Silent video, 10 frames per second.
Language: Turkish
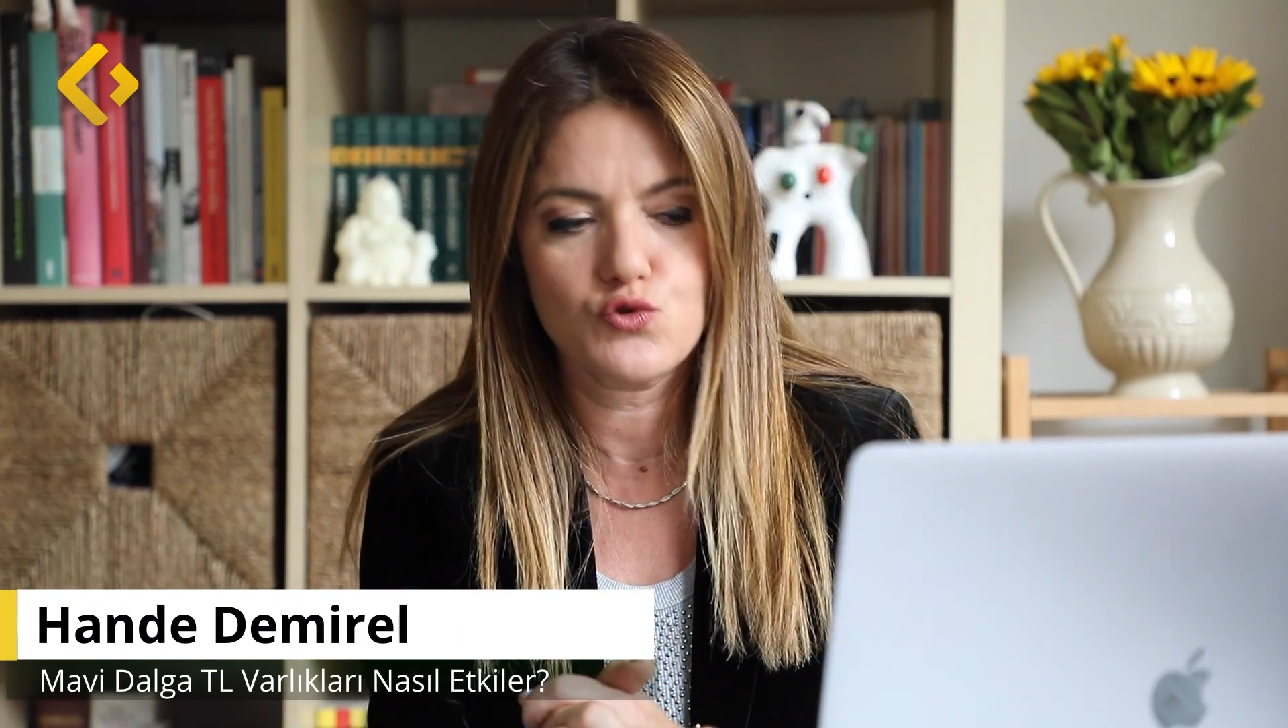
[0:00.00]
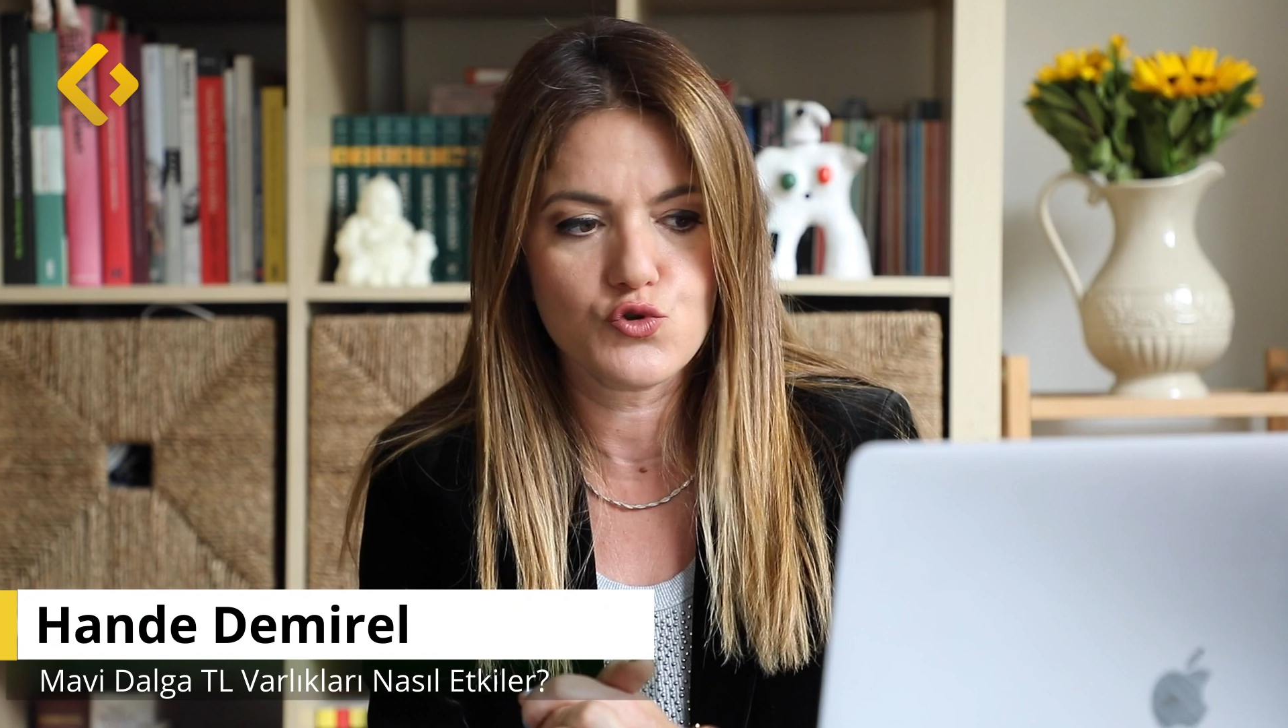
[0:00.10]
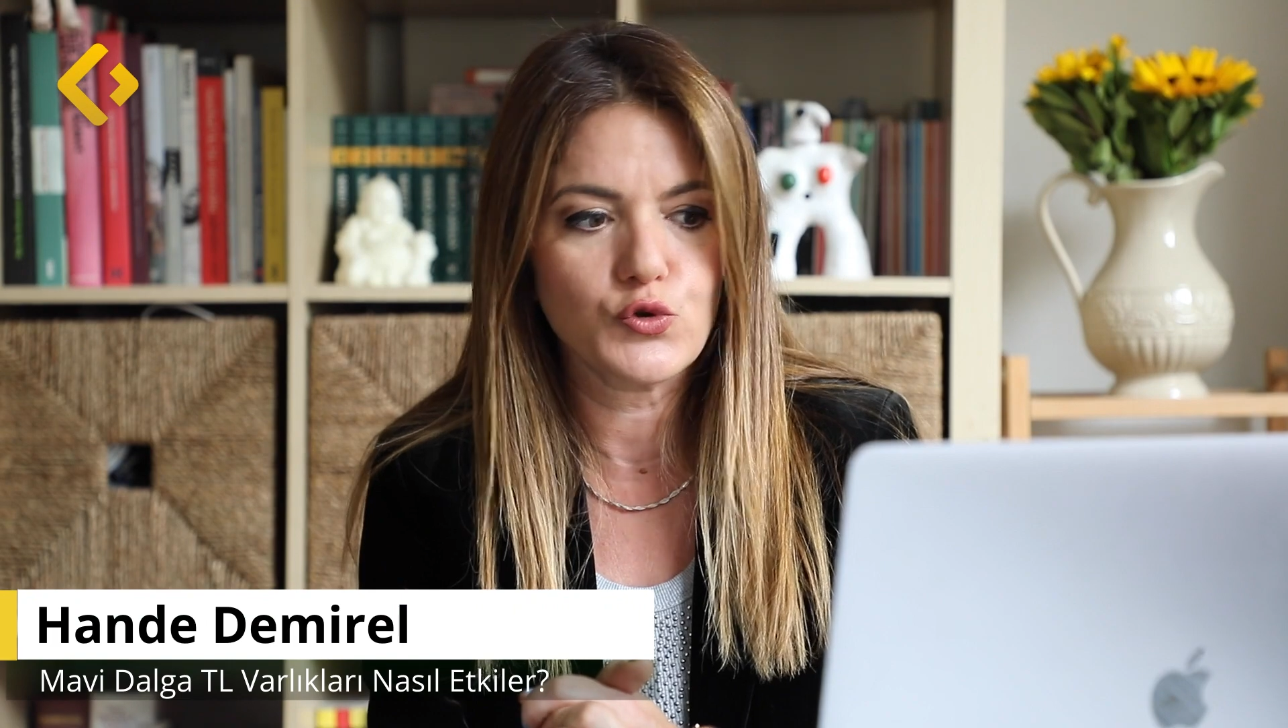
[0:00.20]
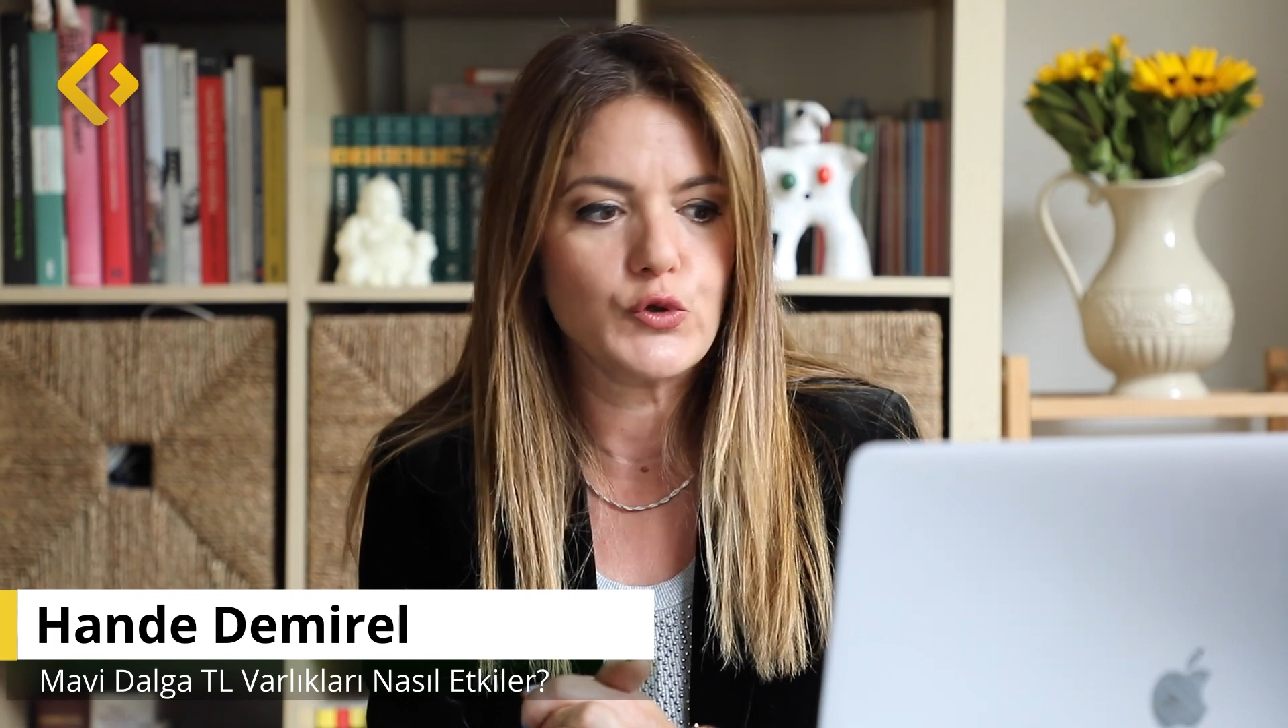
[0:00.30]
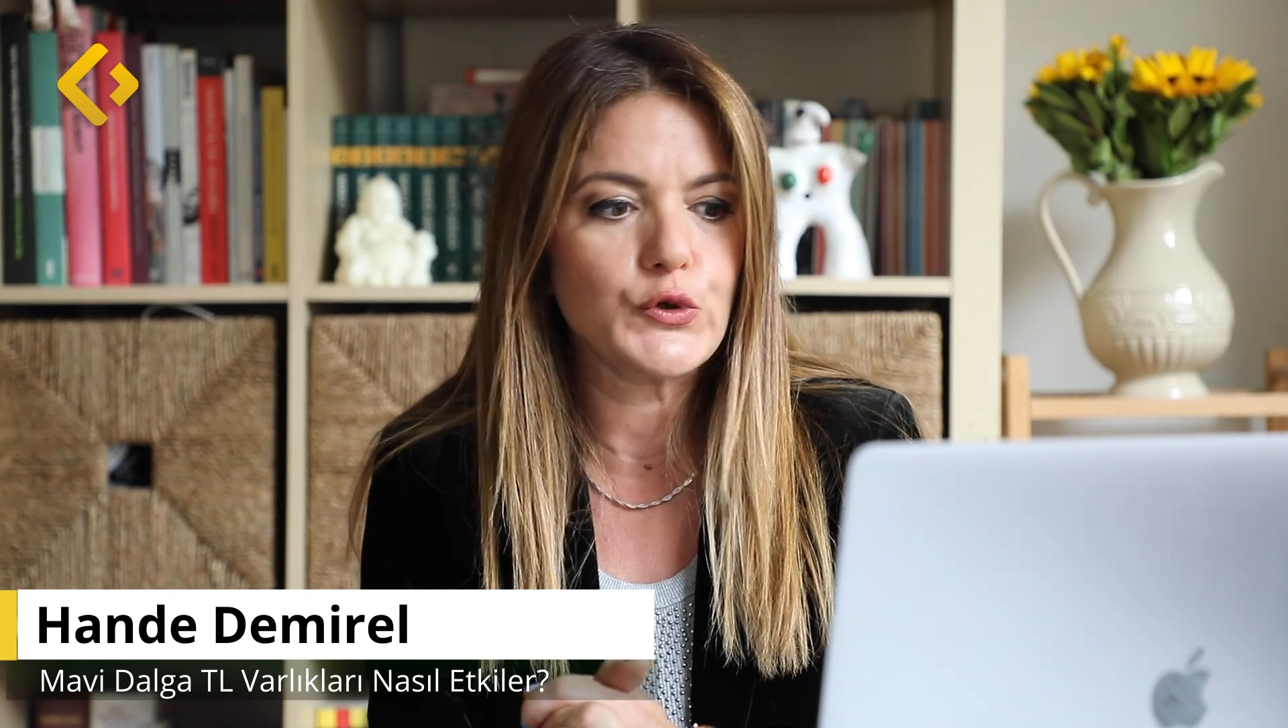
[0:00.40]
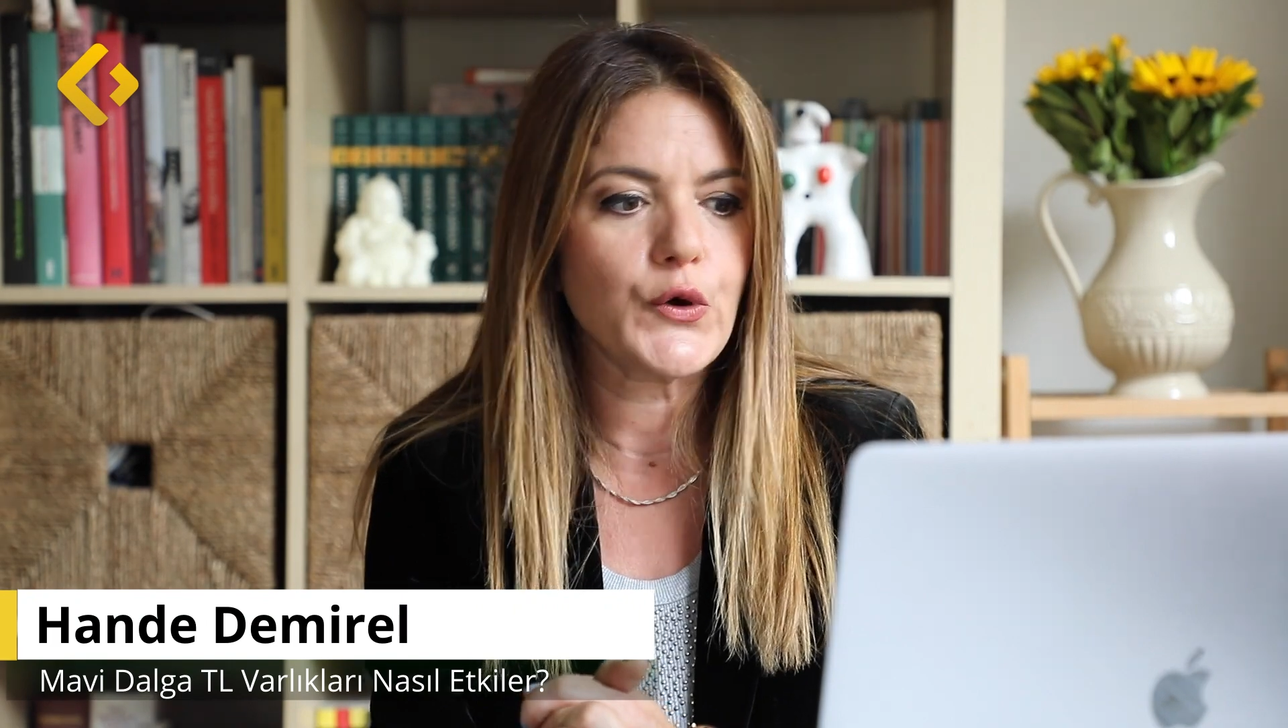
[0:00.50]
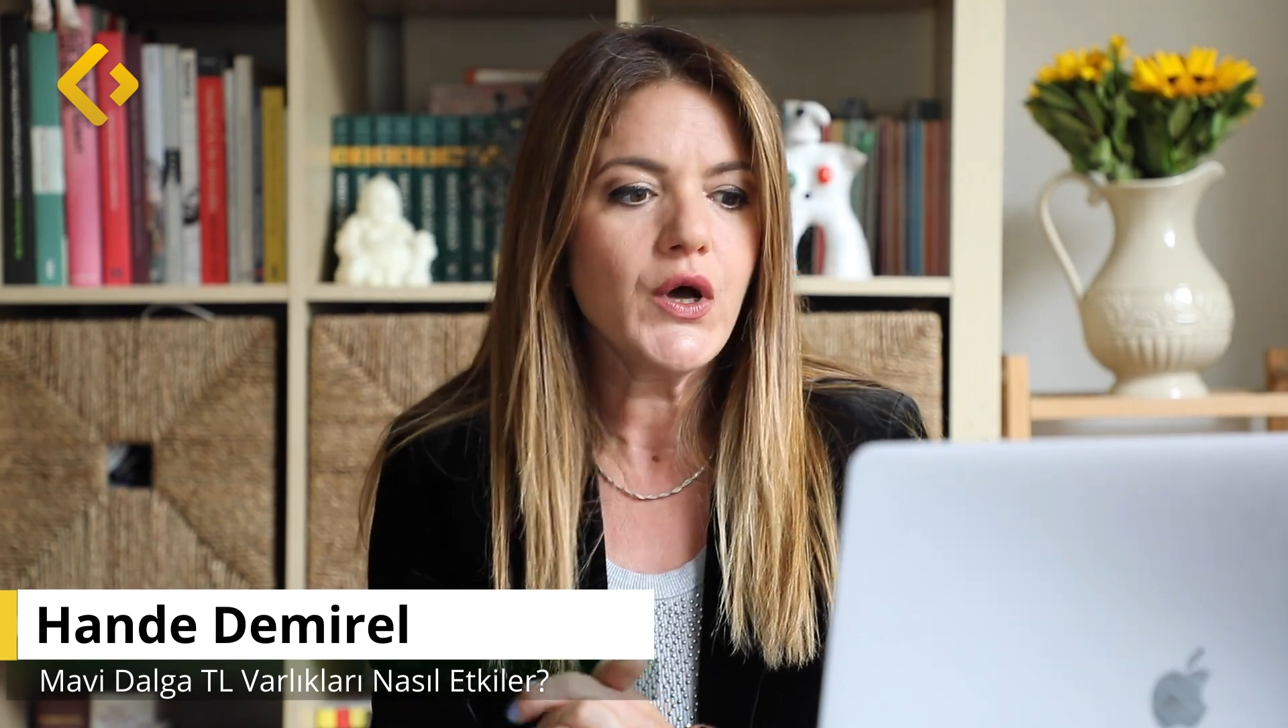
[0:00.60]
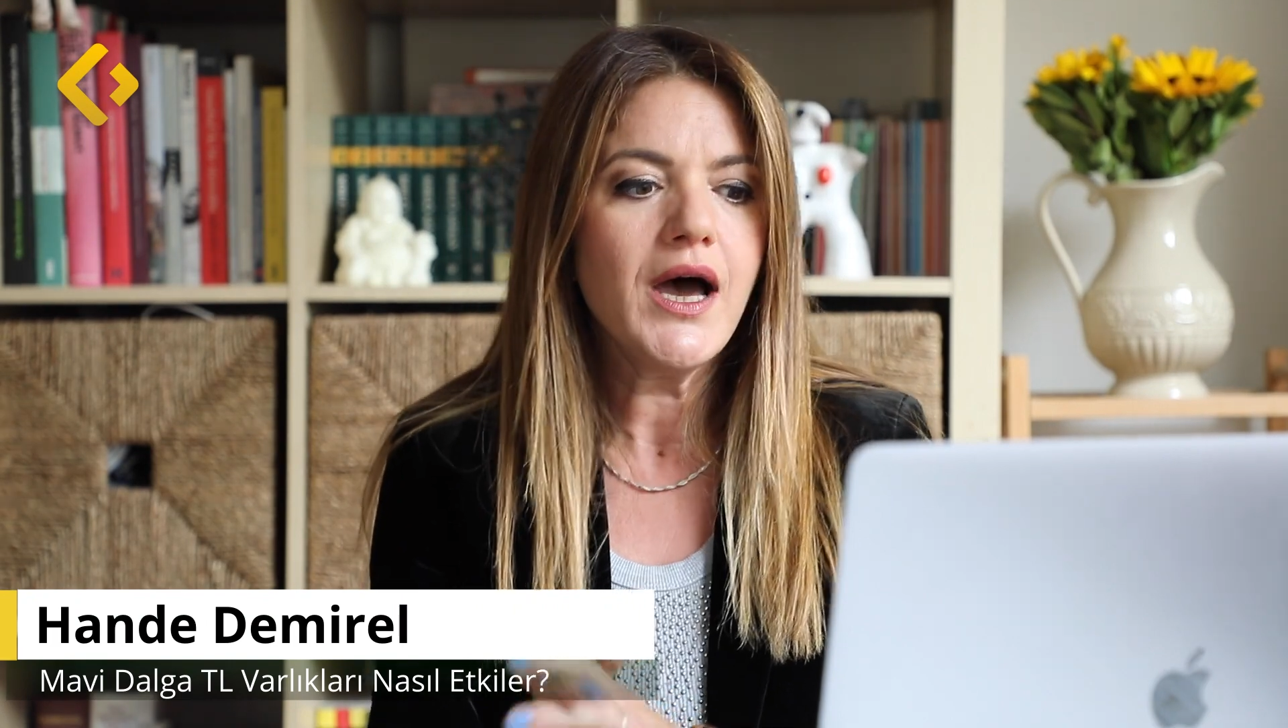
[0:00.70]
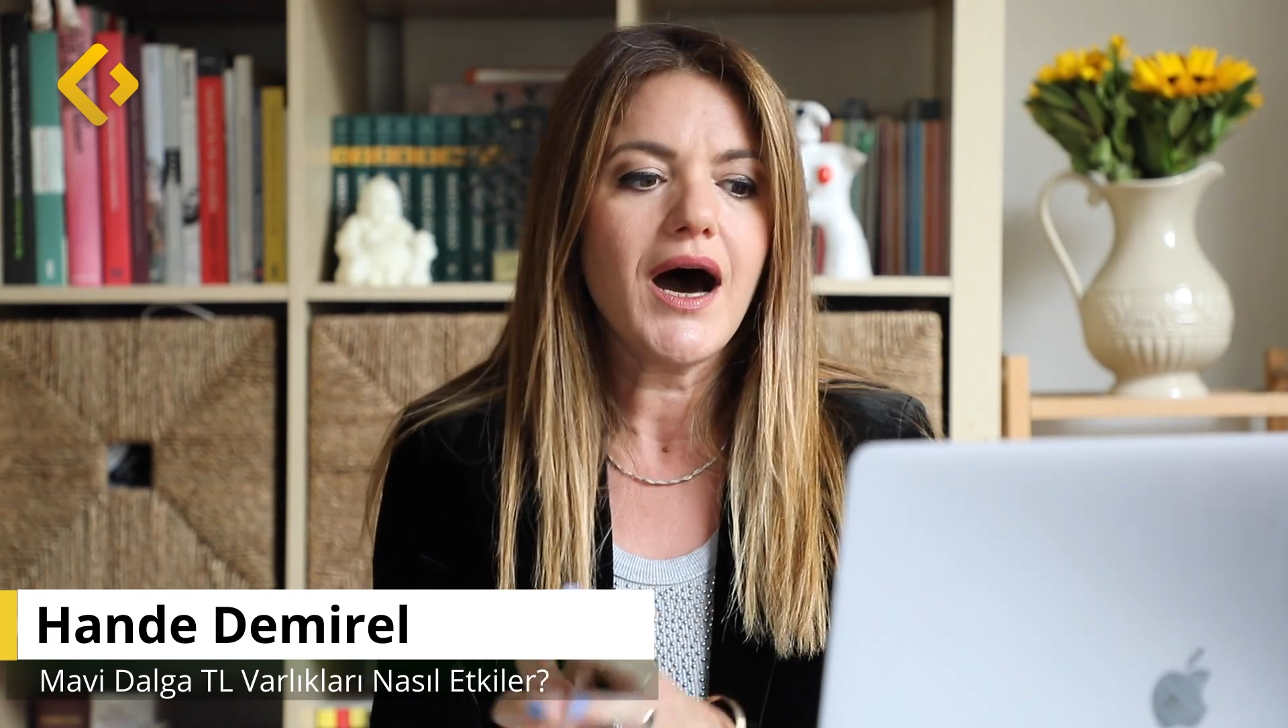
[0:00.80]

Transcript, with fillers: düşünülüyor.